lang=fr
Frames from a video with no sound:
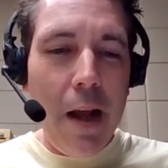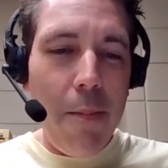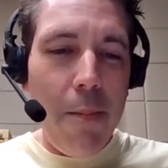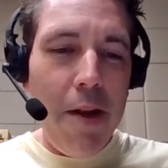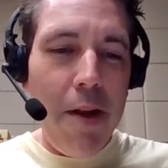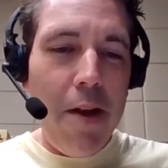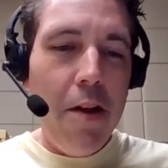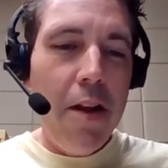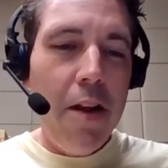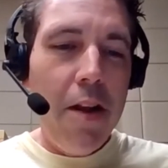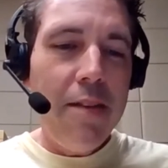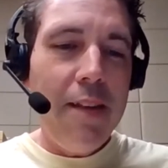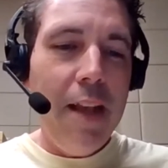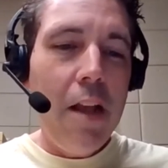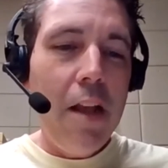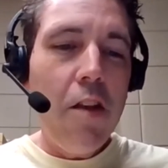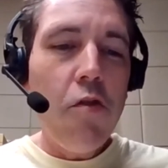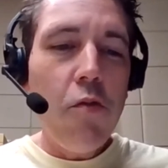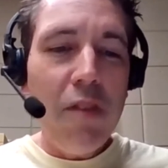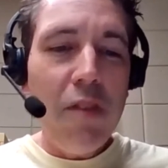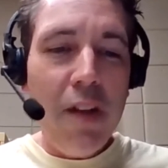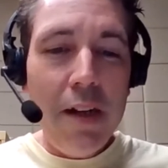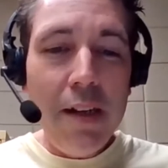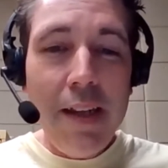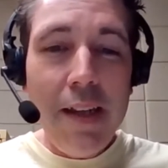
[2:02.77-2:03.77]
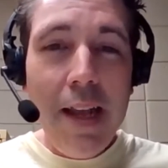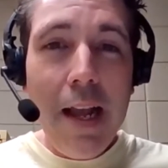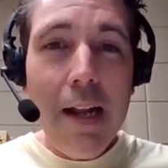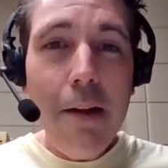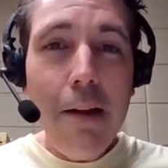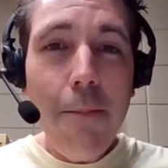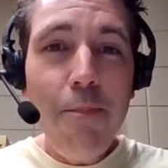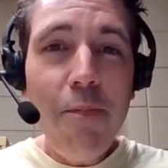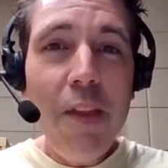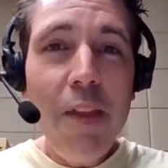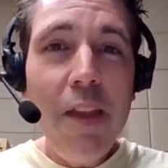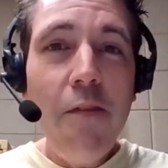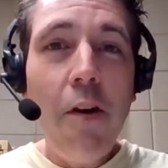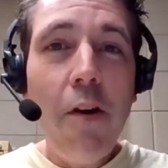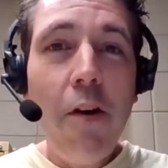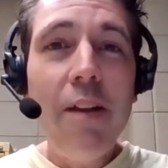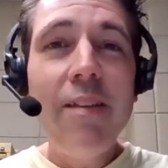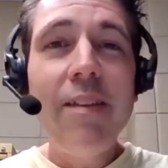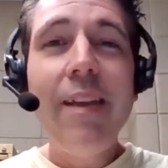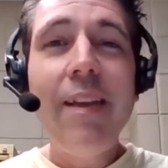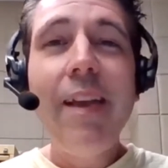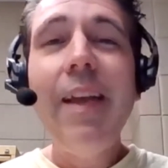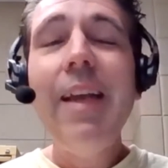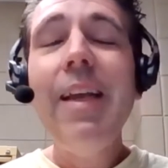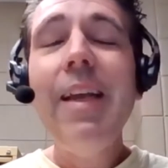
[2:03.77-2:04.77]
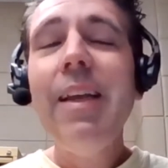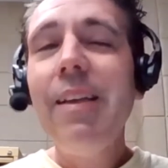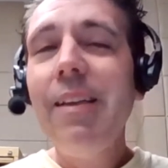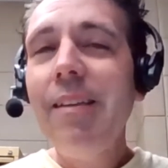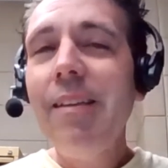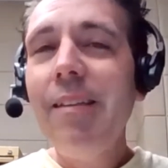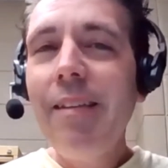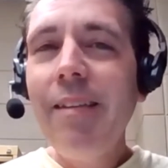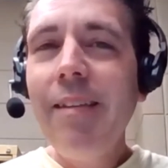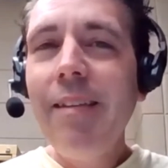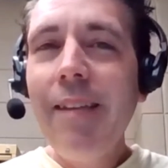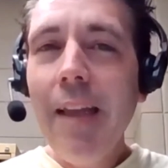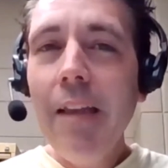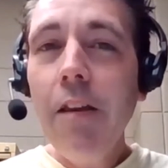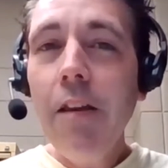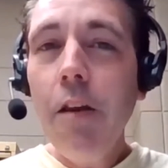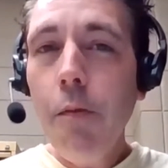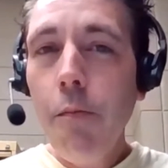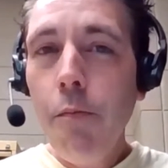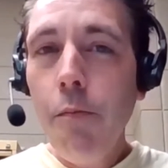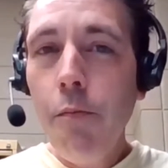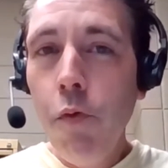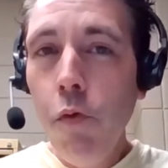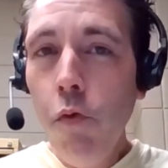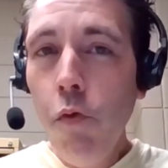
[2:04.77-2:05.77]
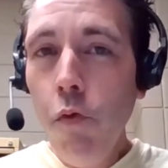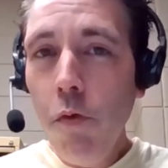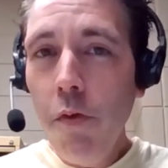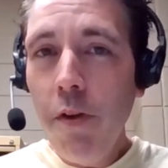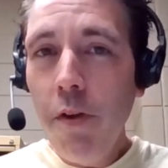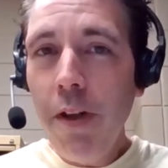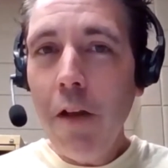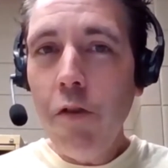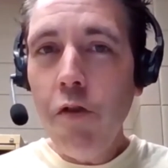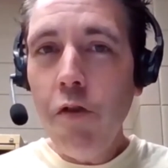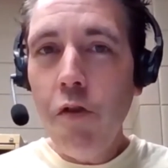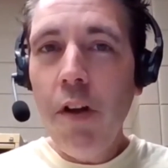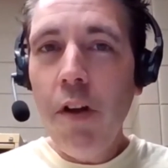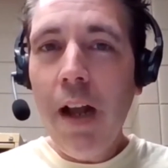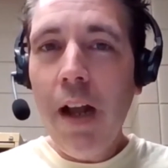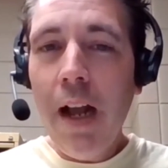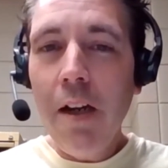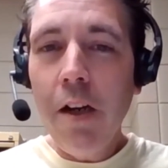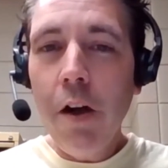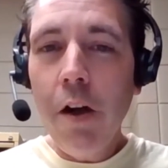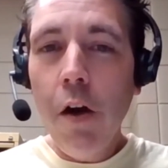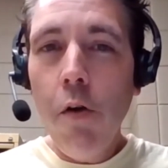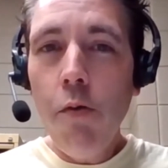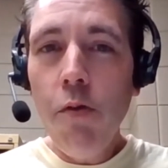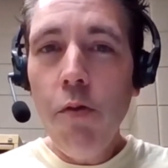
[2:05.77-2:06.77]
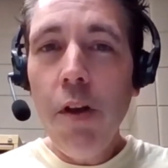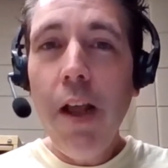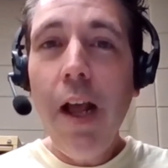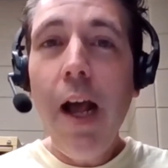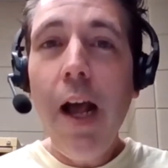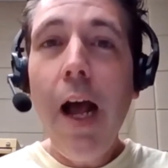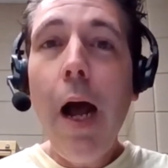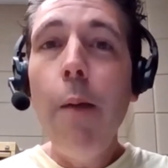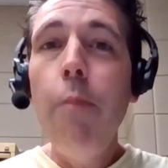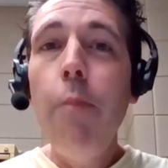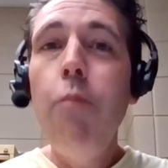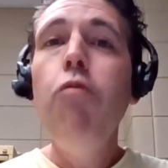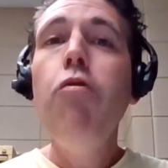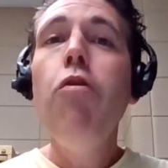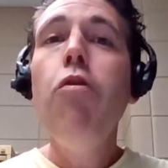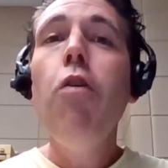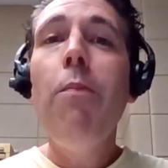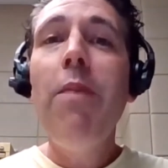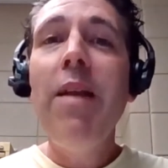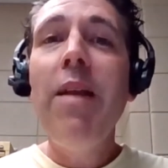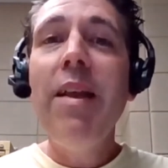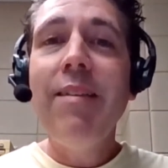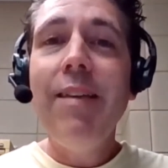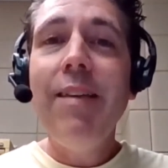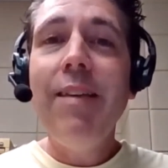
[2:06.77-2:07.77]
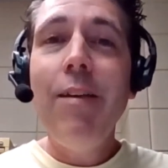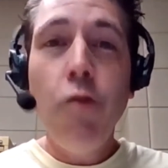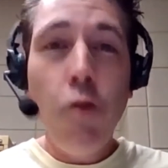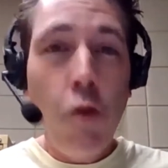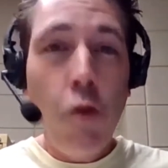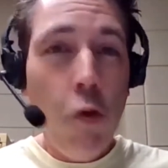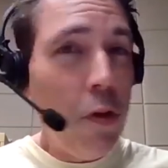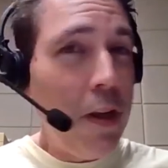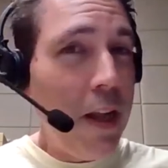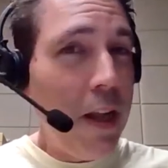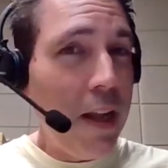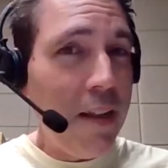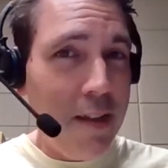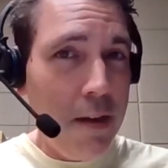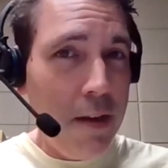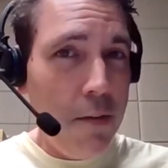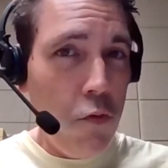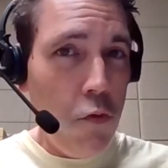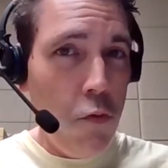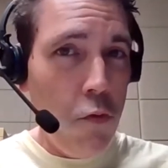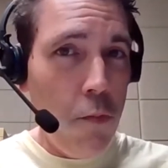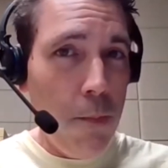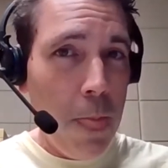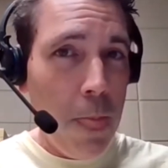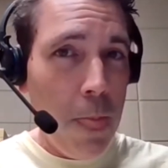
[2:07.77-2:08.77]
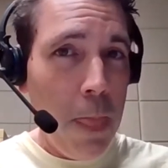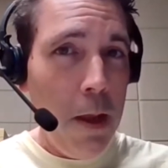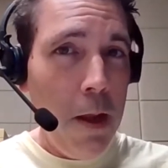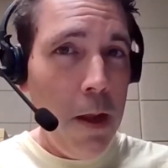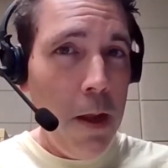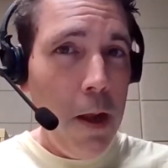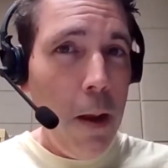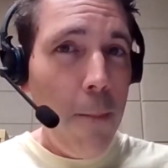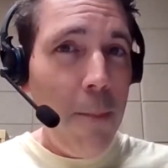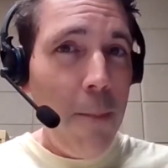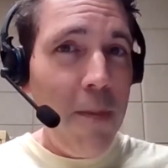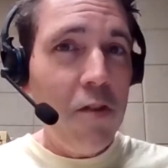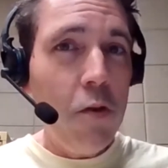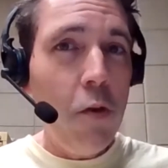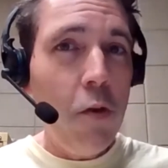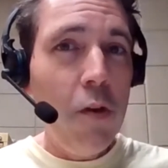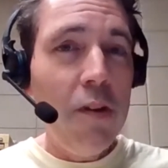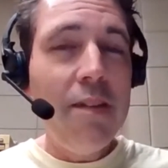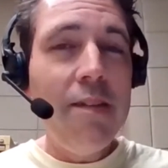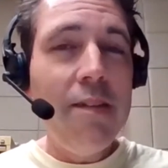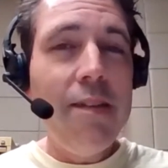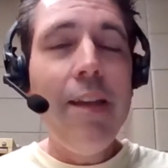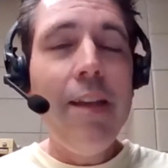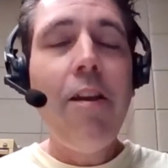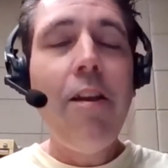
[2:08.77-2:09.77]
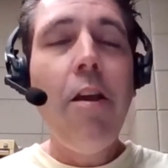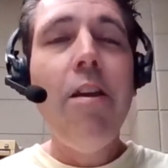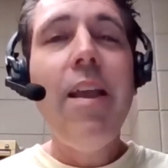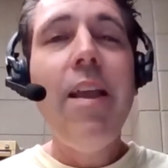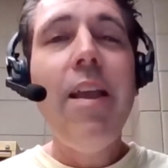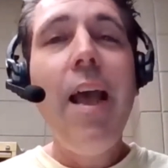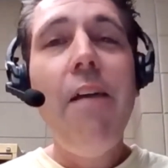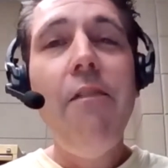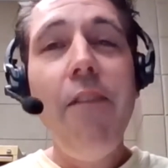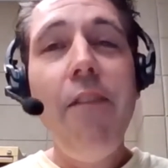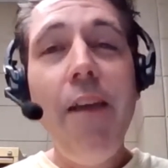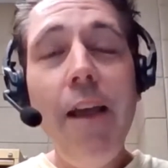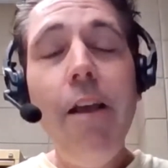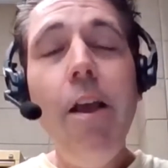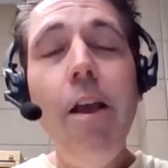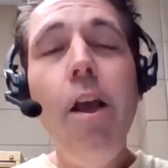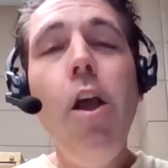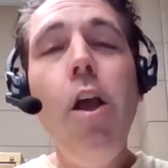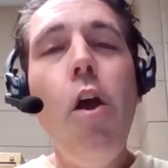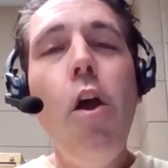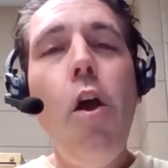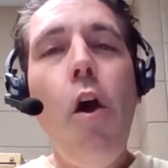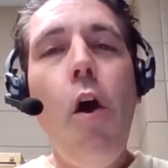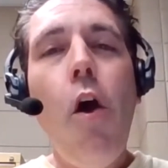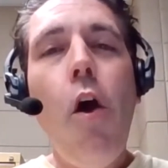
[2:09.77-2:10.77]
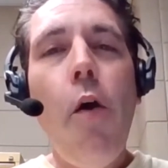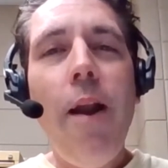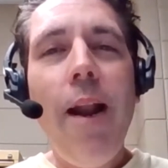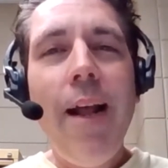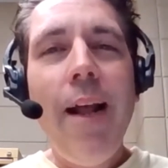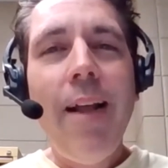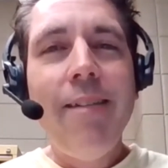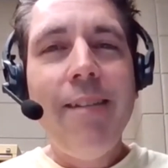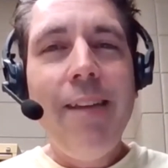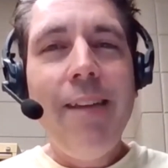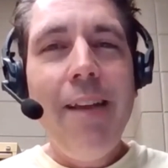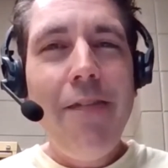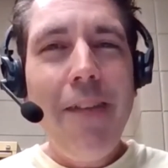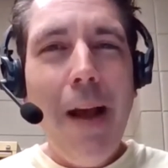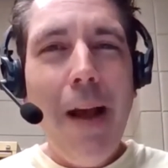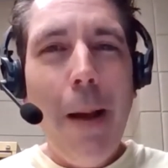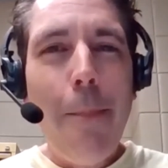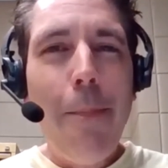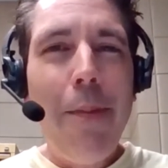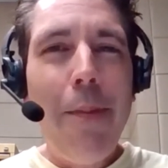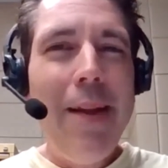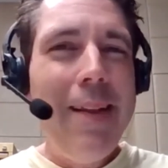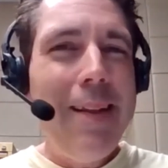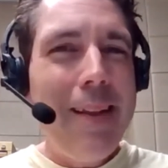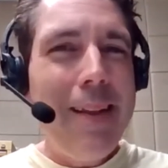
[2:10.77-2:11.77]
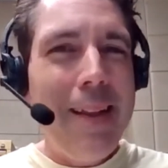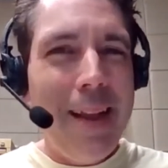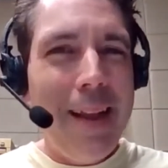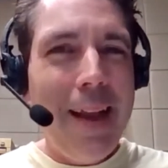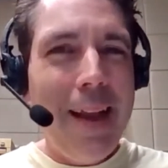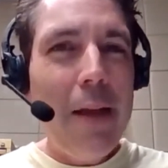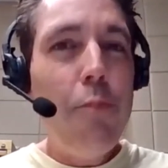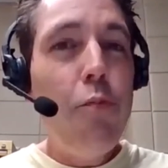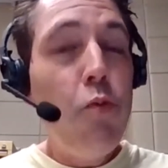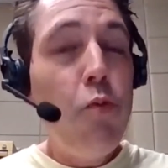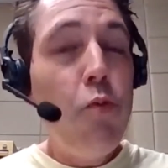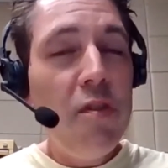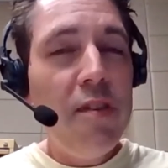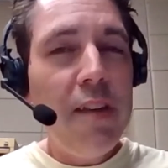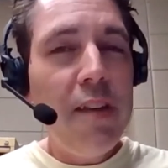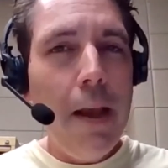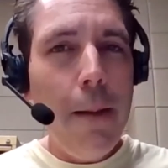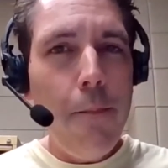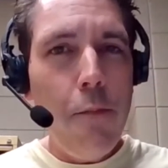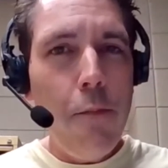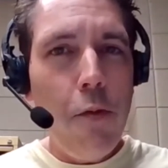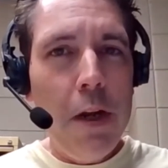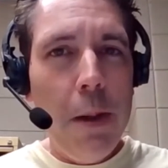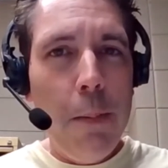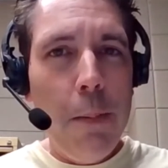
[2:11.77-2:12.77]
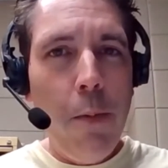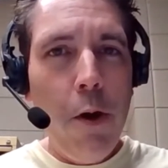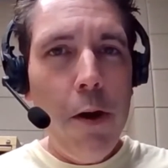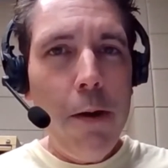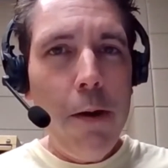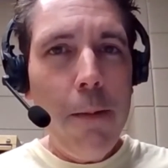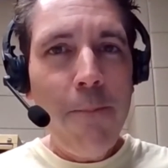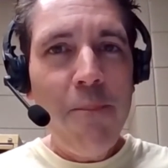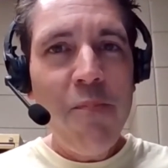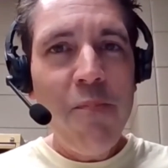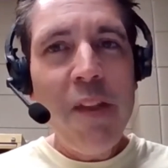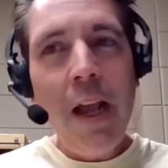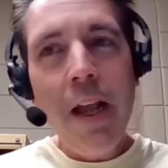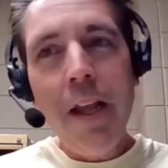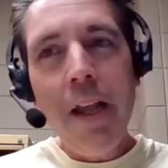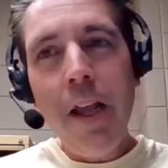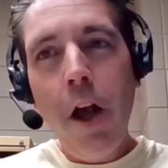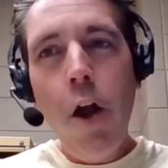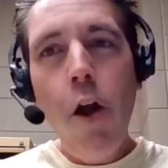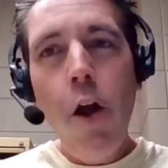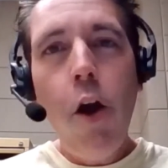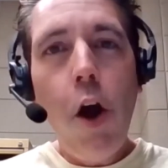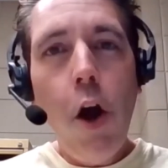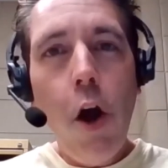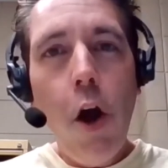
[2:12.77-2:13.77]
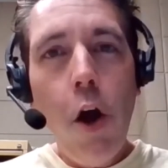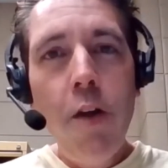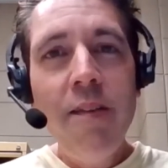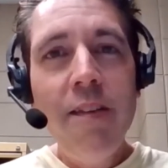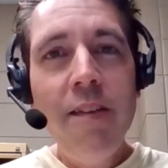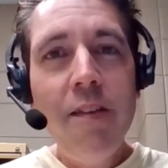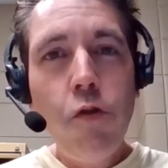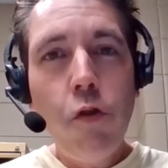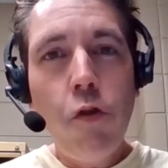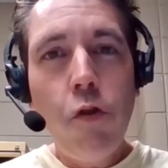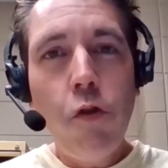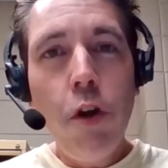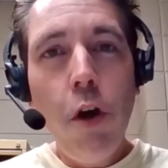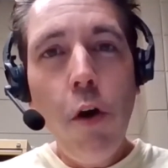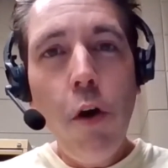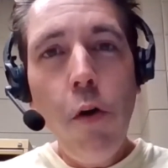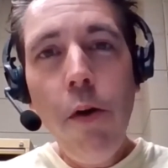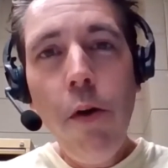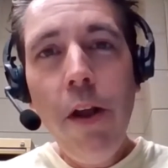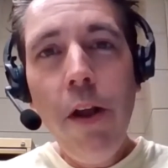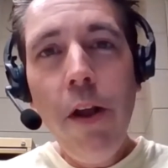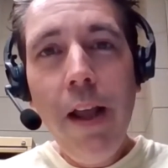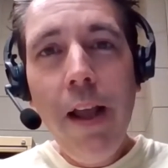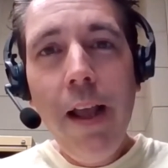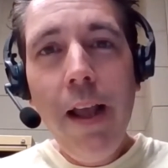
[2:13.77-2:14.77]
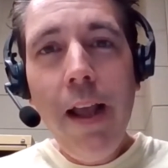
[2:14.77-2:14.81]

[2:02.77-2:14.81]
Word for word: en 1964, il va inscrire sept buts dans une rencontre, en plus de blesser deux gardiens de but. Parce qu'on disait qu'il y avait un lancer frappé très puissant pour l'époque. D'ailleurs, un de ses surnoms